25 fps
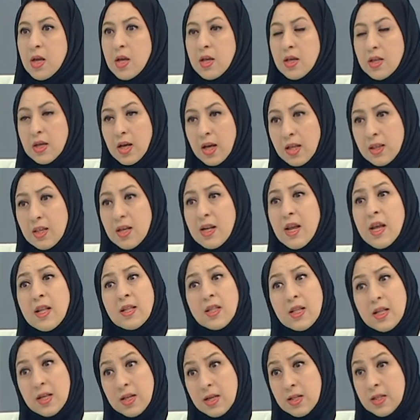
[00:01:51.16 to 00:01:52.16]
يقدر
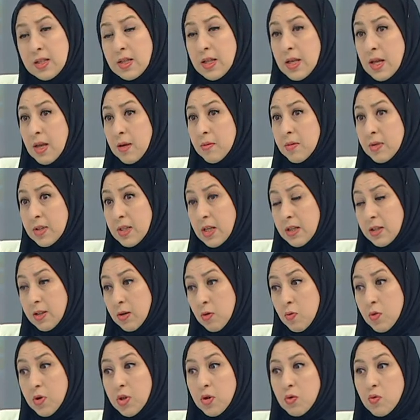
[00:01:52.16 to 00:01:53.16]
هذا الالتهاب
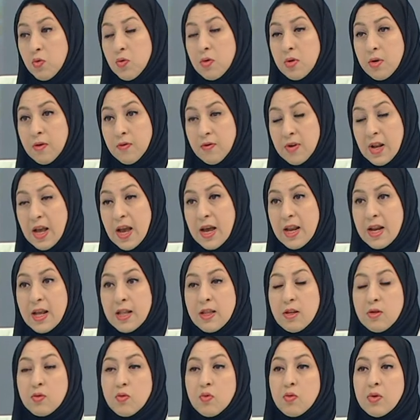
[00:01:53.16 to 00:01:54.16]
ستاتيغ وين يكون في الحاله
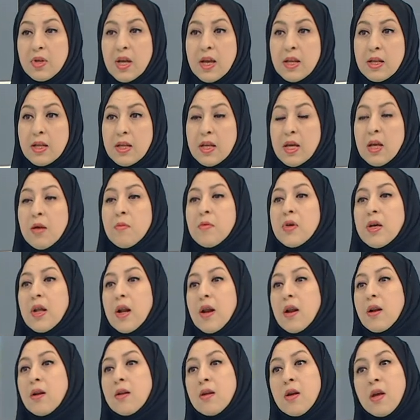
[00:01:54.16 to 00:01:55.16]
هذه تكون كاين
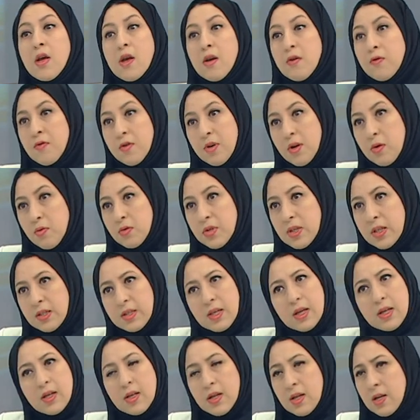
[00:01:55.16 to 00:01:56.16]
احمرار في
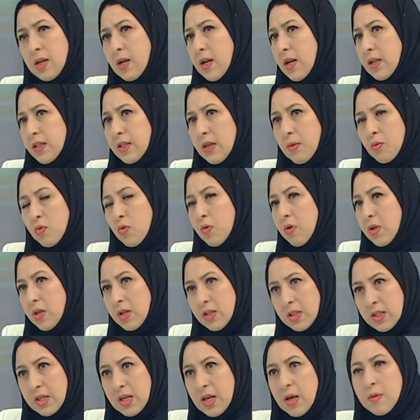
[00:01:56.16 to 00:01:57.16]
اللوزتين هنا نعتبروه
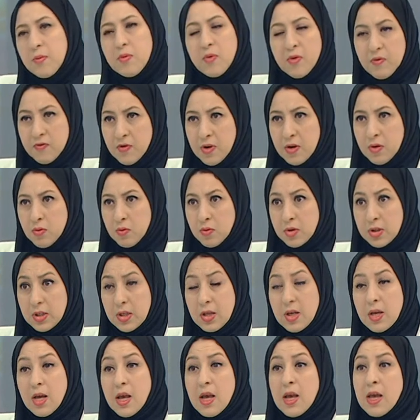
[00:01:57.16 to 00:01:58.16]
التهاب
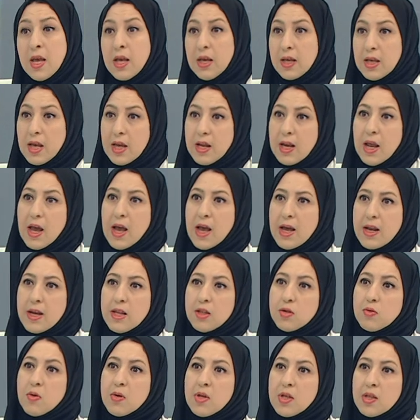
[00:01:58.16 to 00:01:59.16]
فيروسي كاين
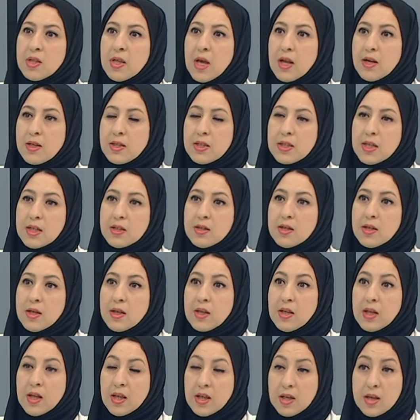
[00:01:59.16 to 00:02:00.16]
حالات وين يظهر
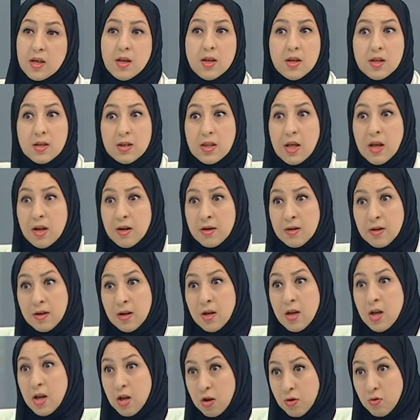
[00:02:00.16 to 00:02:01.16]
ستاتيغ القيح يظهر
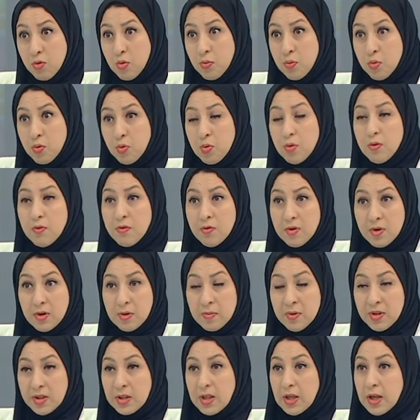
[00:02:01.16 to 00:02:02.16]
لو بو في
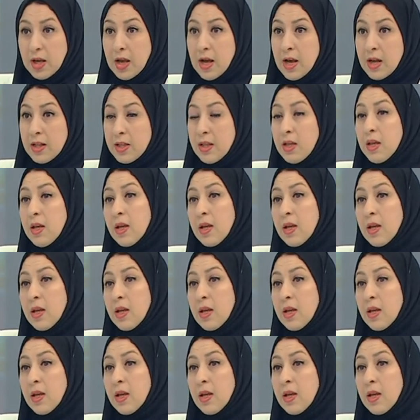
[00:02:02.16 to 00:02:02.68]
المنطقه هذه